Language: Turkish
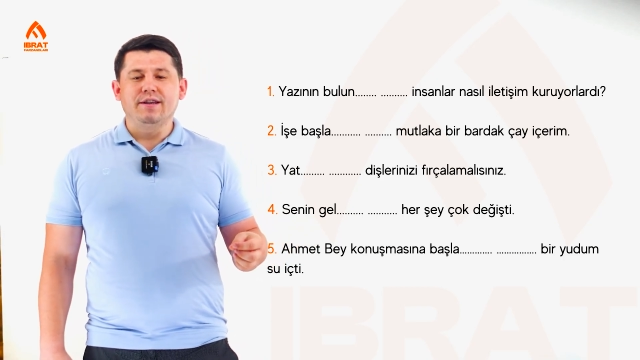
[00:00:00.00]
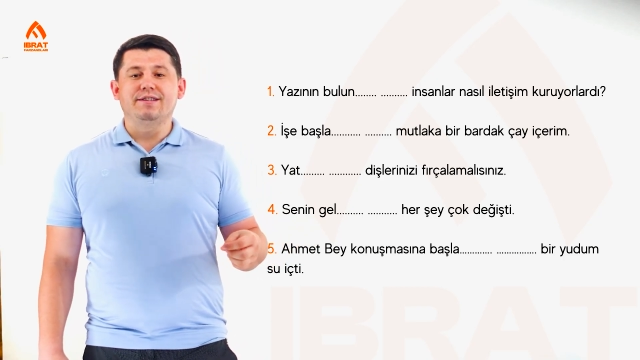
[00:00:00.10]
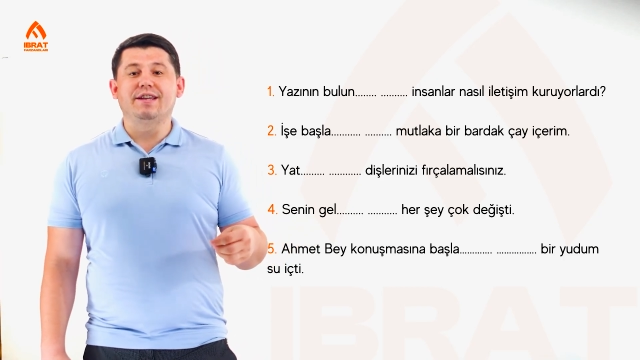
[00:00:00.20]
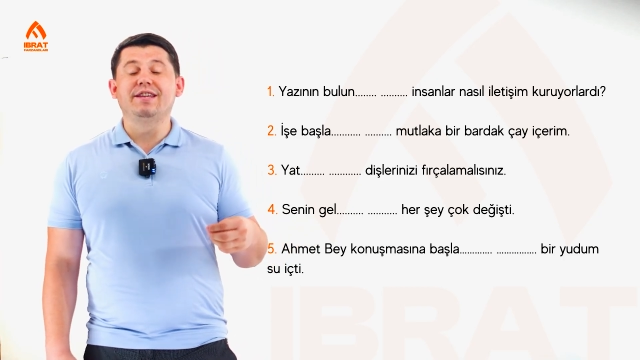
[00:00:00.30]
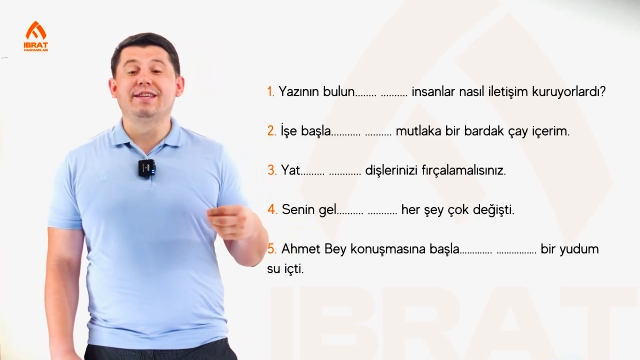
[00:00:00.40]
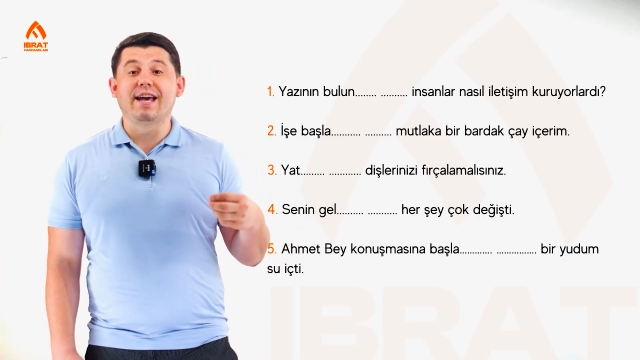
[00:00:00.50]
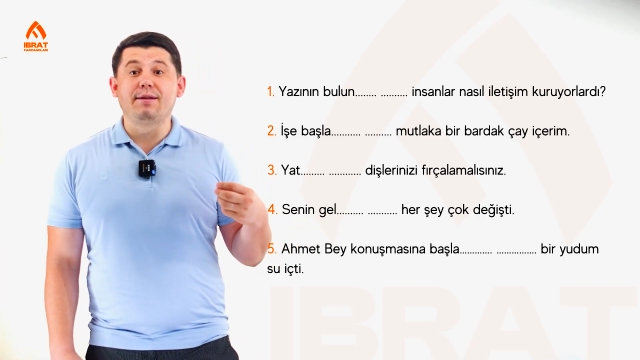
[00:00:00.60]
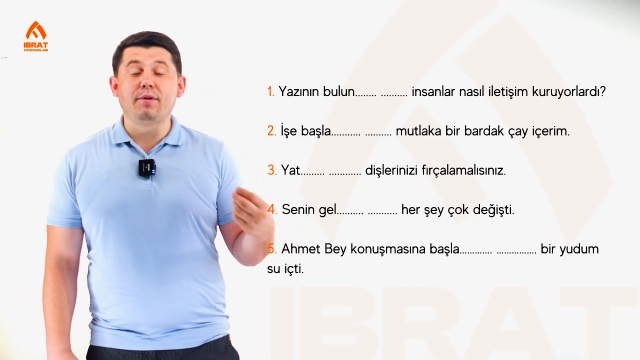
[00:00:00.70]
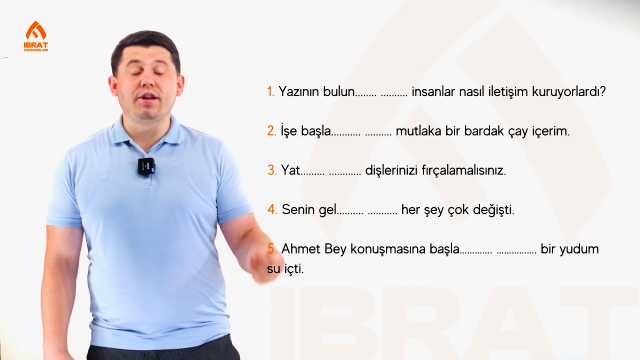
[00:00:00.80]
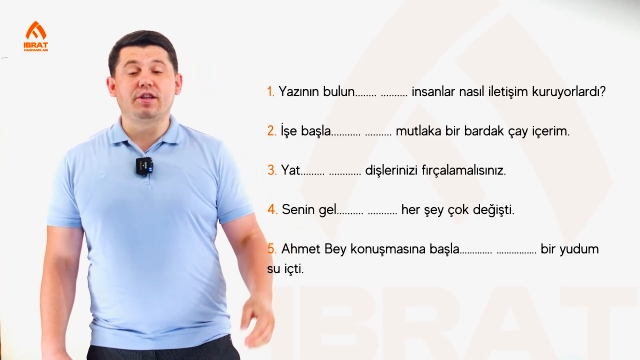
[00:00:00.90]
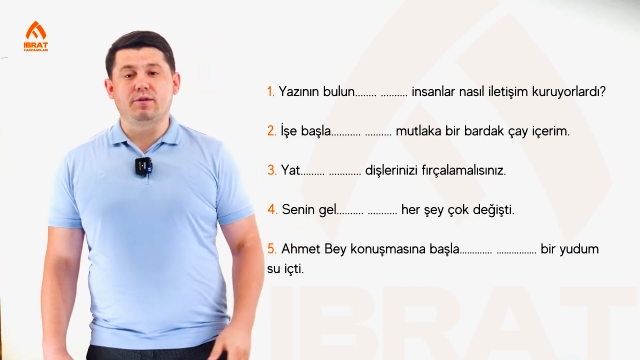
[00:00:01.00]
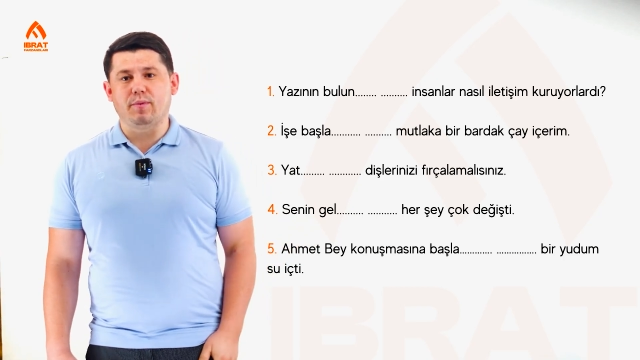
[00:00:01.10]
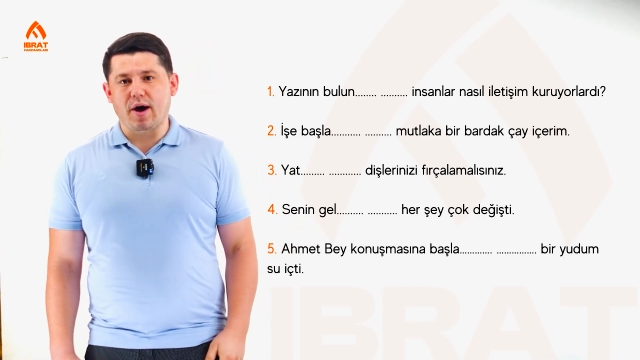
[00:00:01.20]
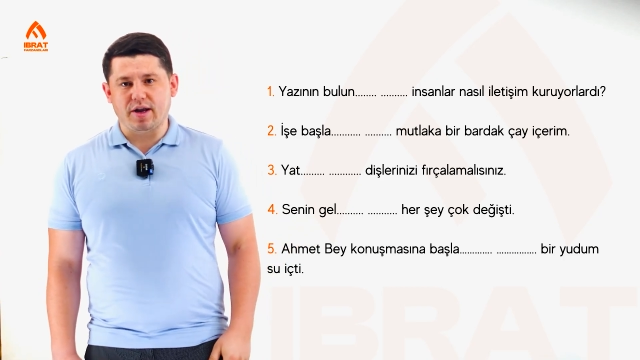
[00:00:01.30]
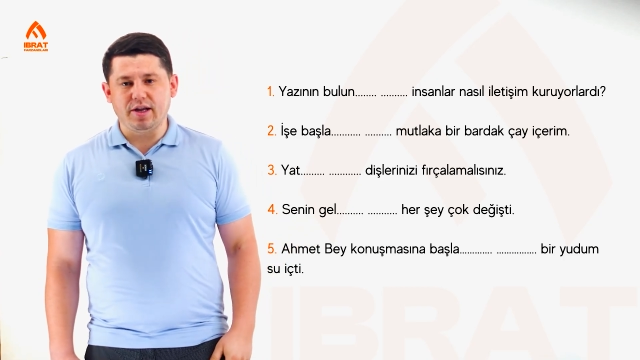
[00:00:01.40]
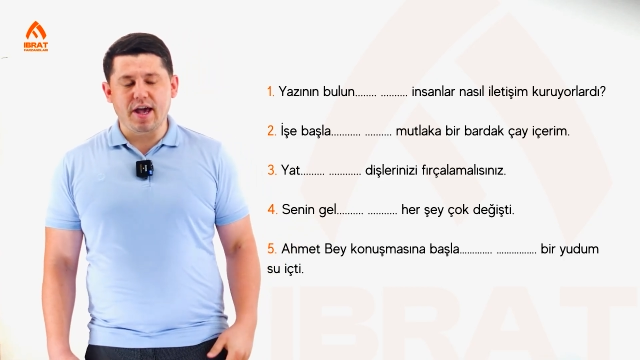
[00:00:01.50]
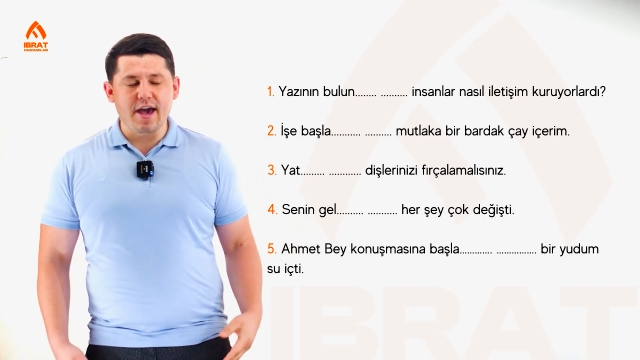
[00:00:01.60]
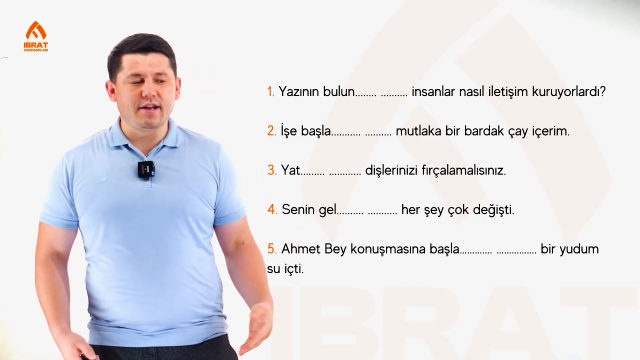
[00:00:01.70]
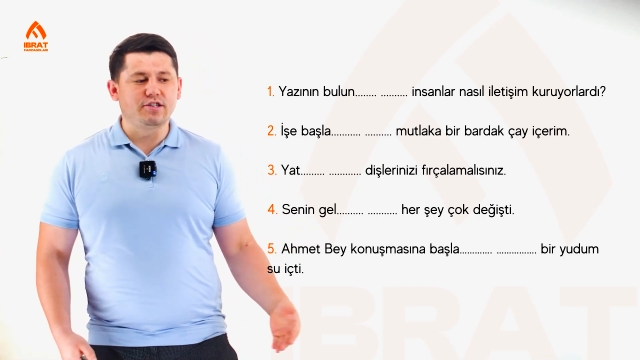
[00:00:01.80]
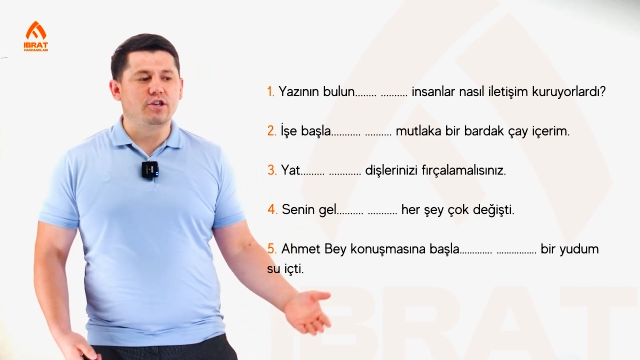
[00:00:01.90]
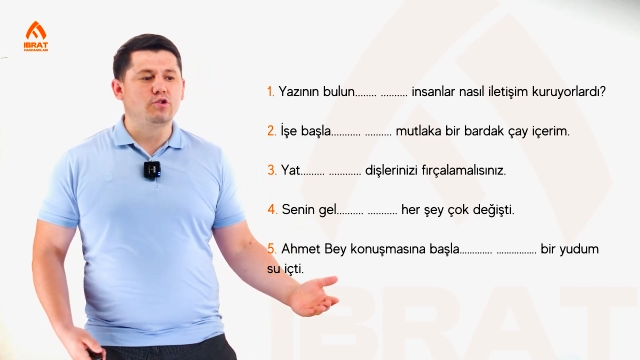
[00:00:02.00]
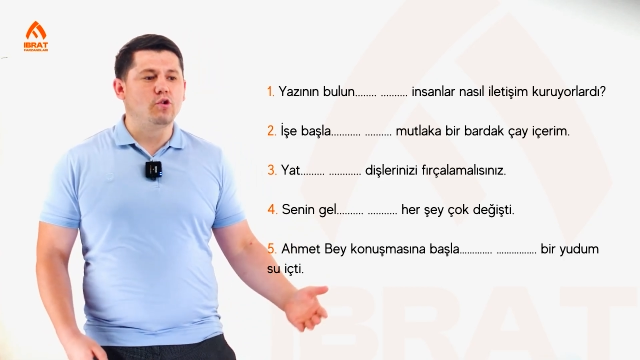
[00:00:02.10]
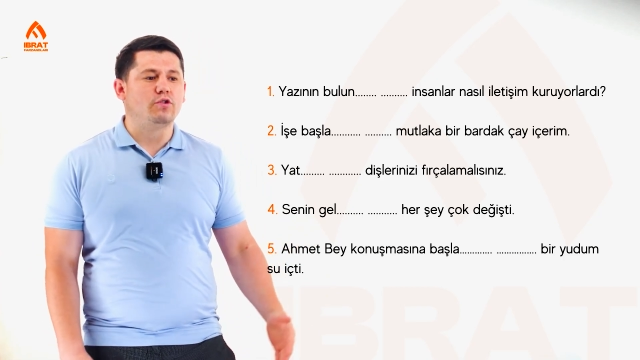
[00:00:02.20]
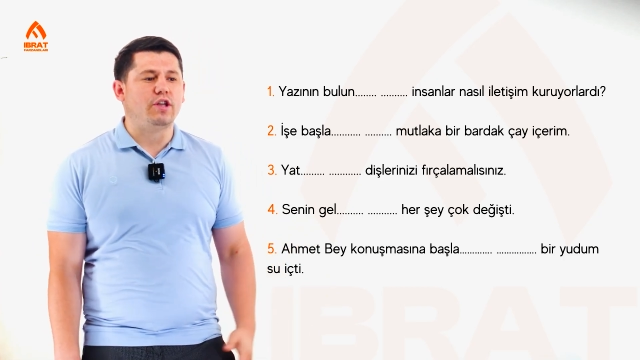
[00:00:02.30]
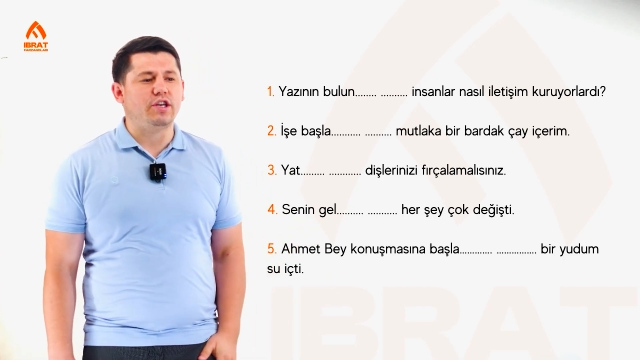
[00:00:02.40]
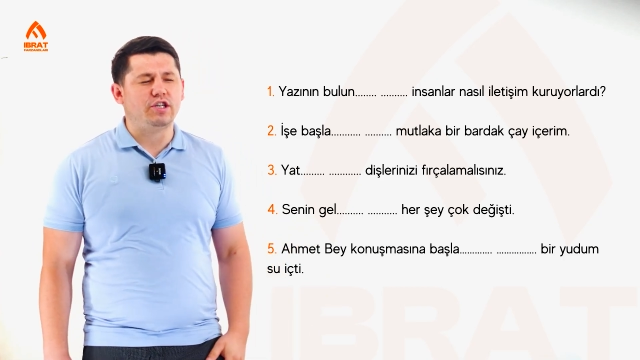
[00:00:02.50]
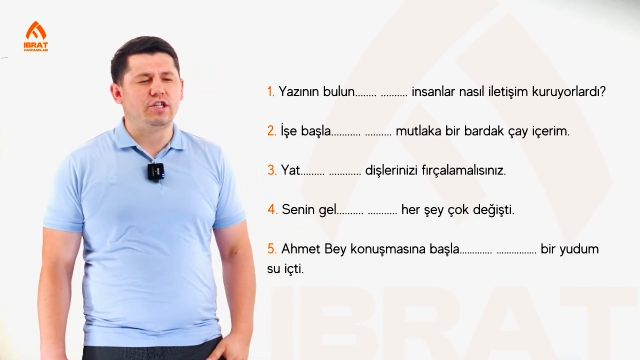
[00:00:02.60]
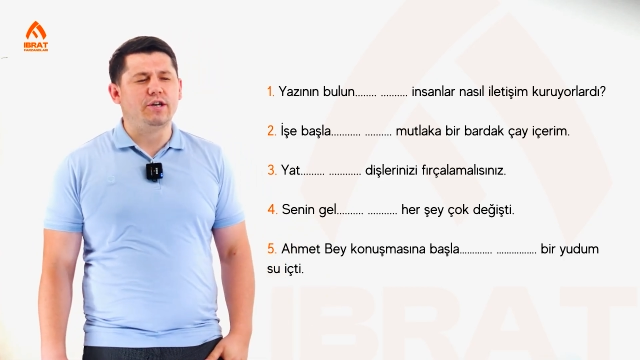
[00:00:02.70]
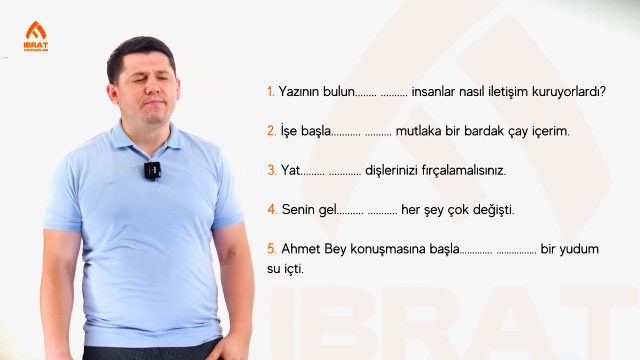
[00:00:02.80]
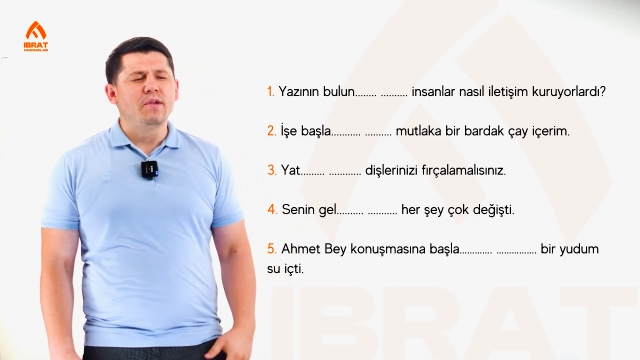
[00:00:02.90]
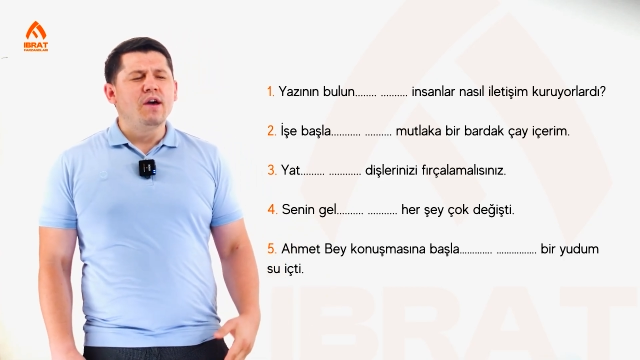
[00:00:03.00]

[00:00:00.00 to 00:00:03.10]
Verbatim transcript: Senin gelmen itibariyle her şey çok değişti.